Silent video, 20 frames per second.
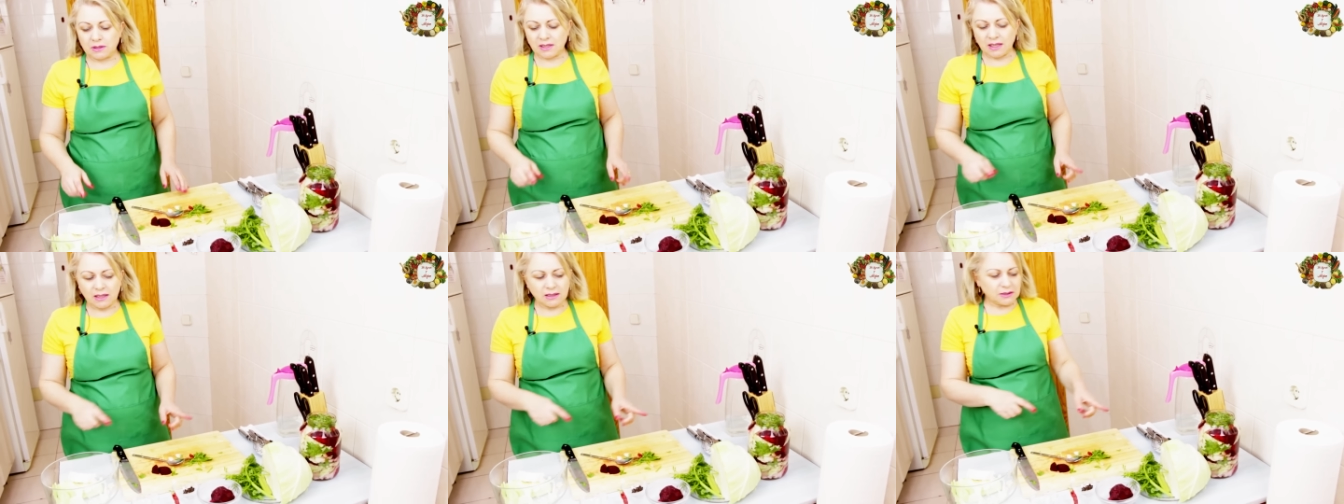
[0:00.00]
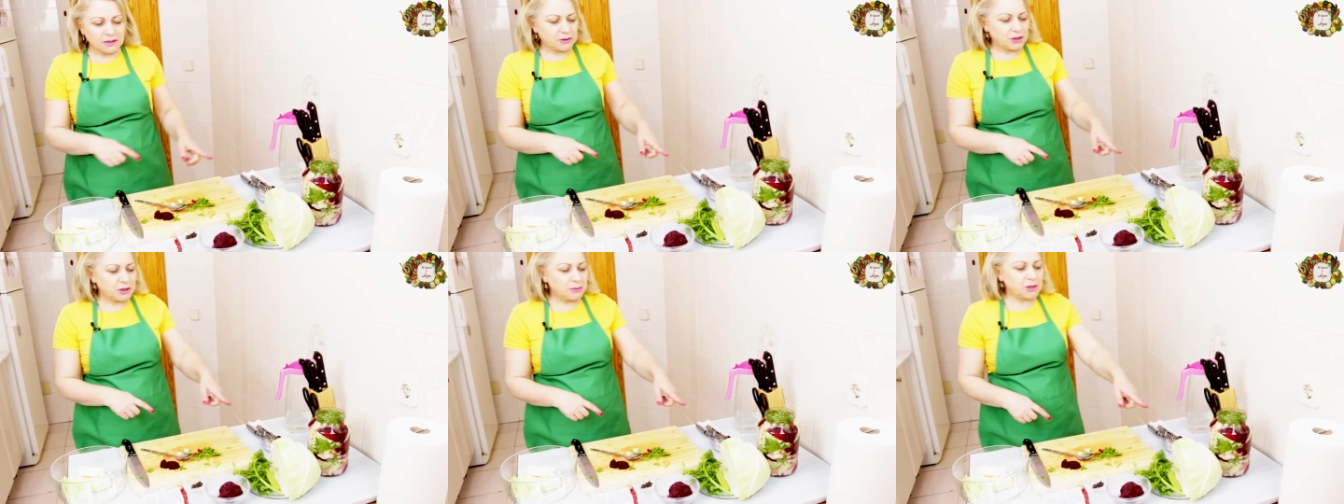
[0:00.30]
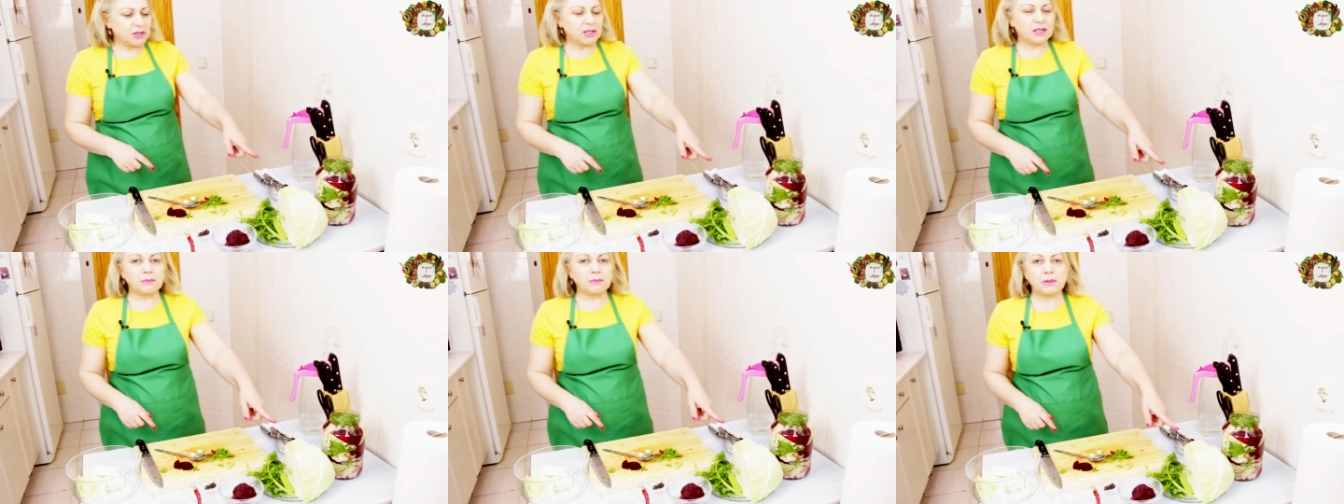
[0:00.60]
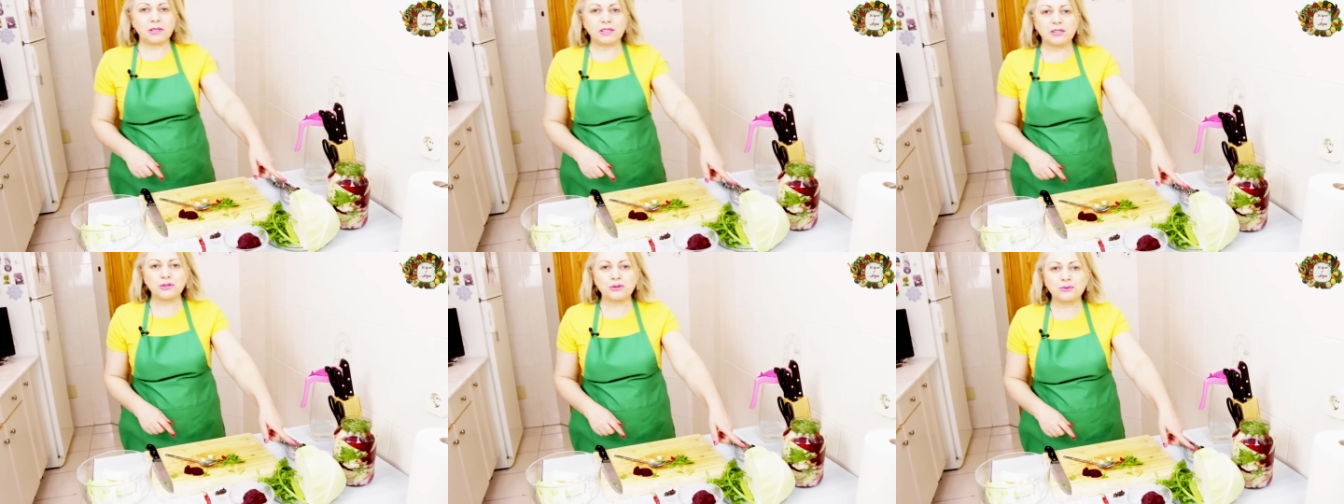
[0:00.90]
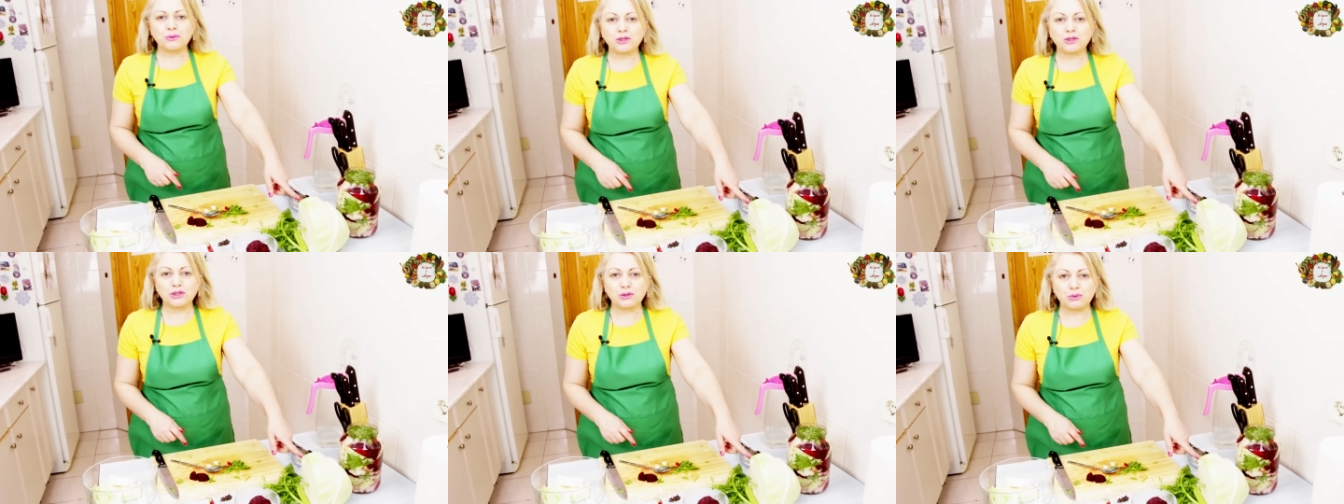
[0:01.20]
За это время я порежу
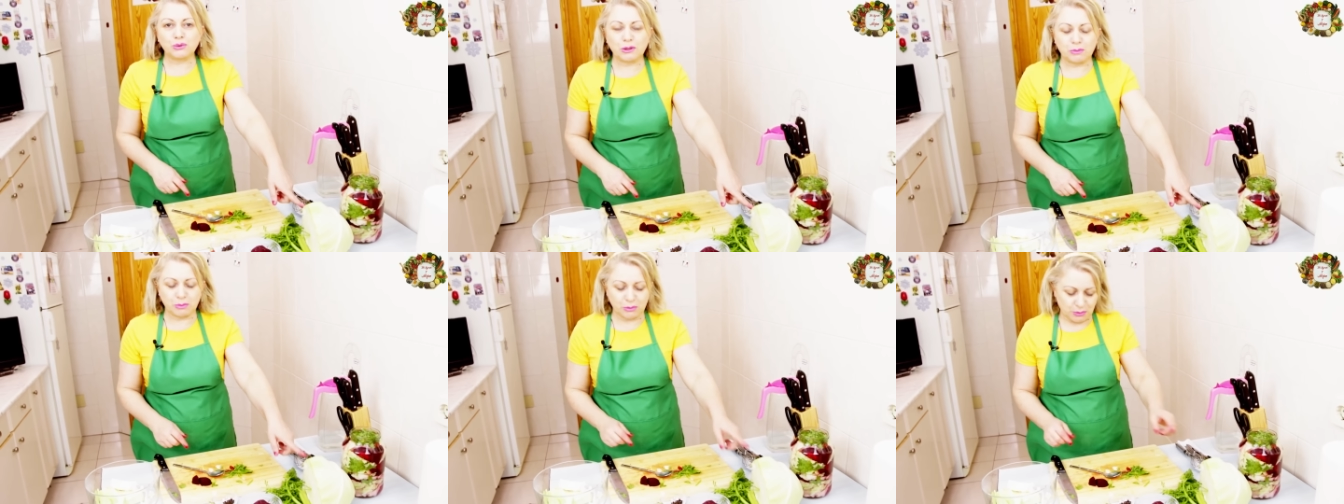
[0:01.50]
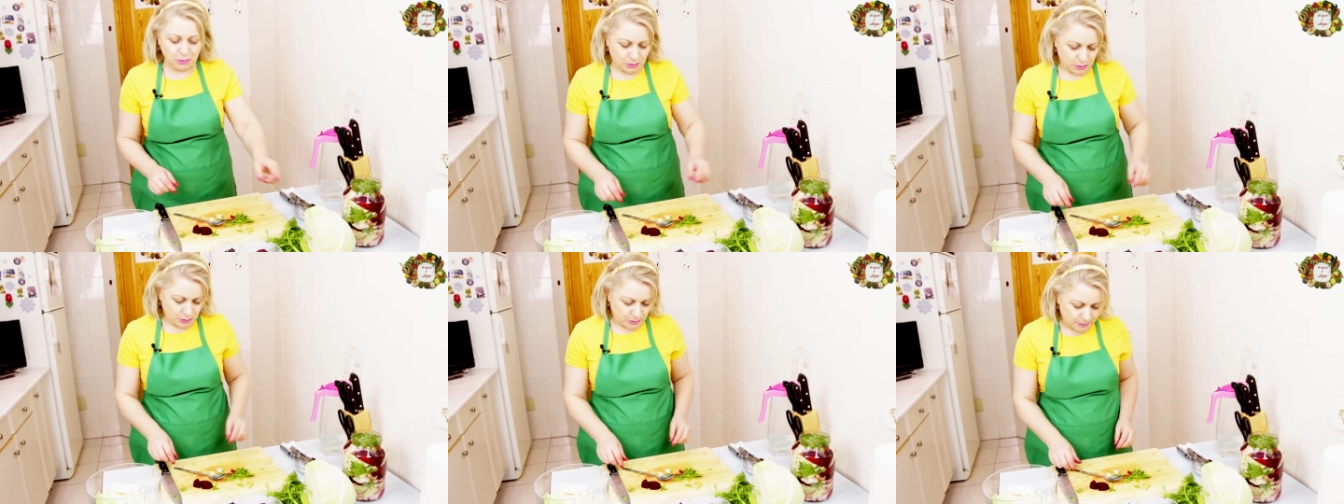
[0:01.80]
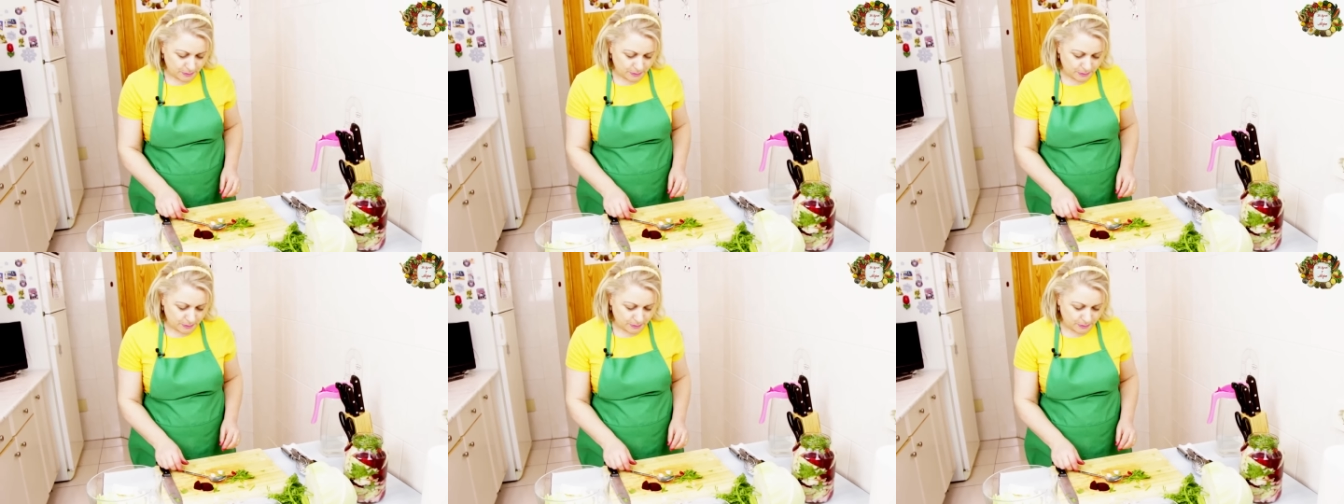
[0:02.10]
вот эту капусту.